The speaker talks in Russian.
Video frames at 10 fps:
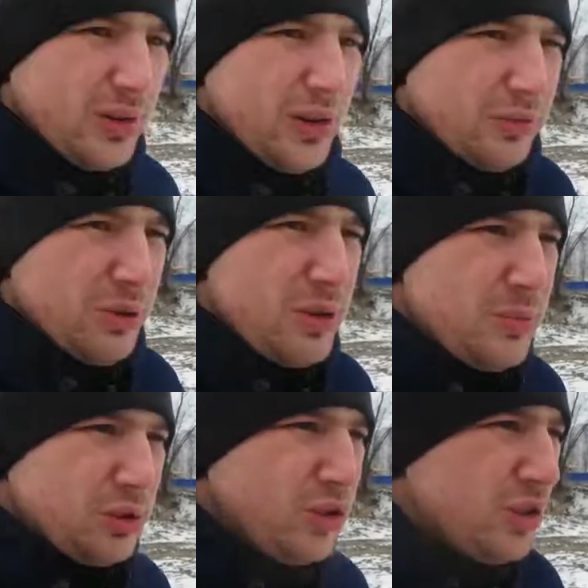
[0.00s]
здравы, не
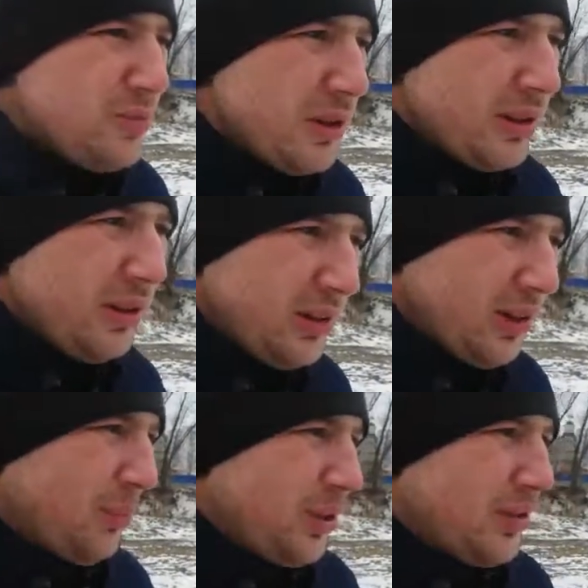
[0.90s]
пишите мне такие
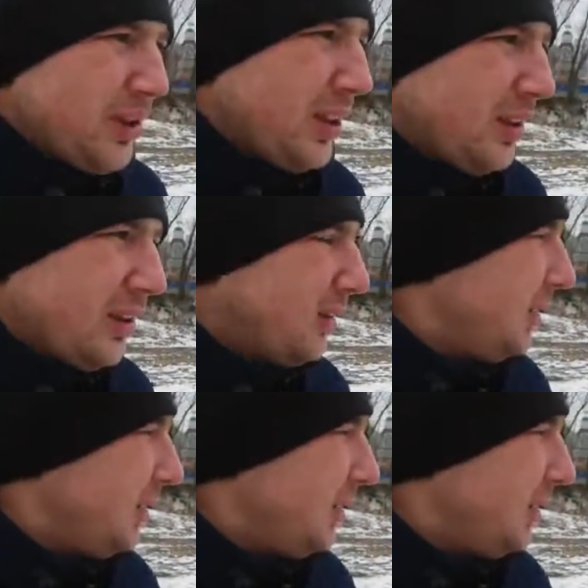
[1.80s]
комментарии